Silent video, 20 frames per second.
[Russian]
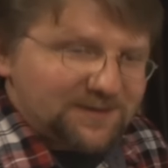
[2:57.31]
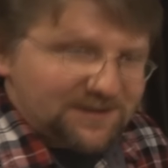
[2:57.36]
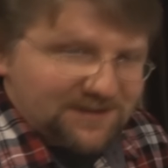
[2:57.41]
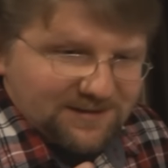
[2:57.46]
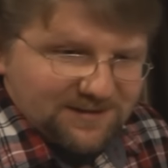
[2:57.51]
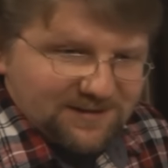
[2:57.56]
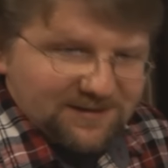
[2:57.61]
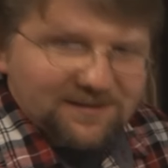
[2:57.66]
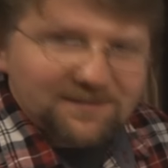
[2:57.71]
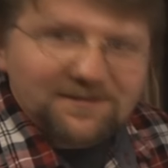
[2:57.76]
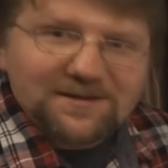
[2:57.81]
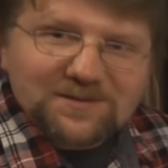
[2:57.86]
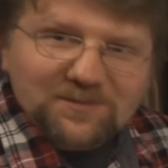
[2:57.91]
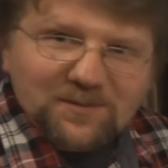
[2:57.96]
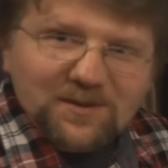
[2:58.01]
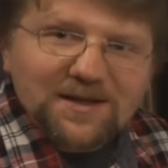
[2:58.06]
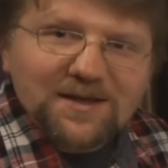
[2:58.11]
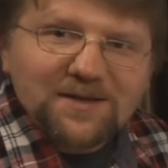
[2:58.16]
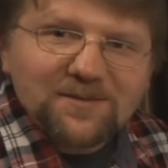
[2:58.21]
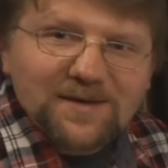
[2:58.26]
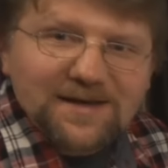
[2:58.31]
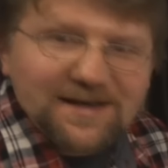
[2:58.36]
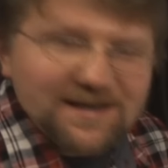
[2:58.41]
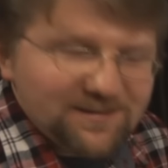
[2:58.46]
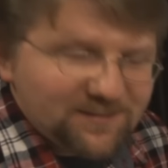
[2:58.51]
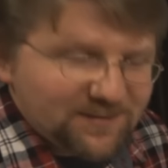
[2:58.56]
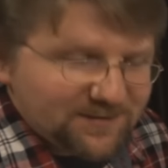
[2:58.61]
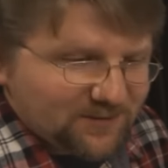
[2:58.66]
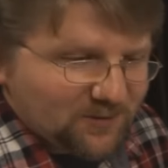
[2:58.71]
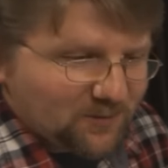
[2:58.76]
и это
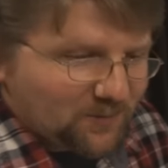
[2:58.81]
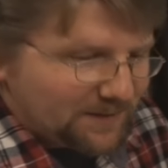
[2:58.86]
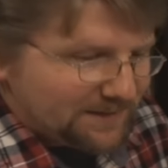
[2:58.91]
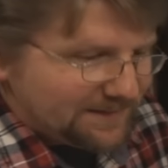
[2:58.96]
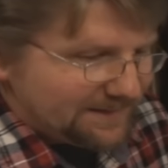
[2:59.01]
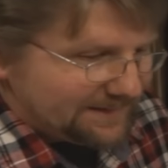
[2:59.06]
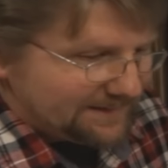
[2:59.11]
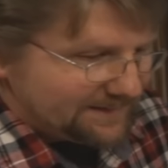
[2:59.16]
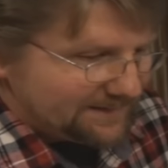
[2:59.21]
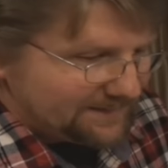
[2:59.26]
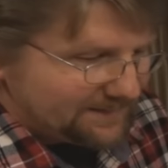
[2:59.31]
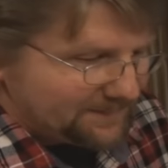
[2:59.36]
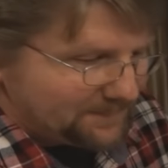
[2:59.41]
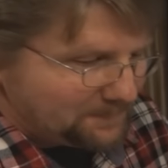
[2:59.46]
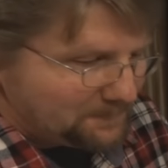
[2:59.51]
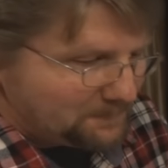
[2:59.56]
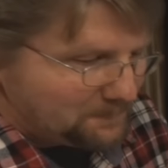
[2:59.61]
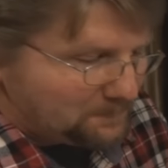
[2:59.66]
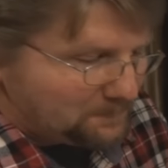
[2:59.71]
воспринимаем, и все понятно.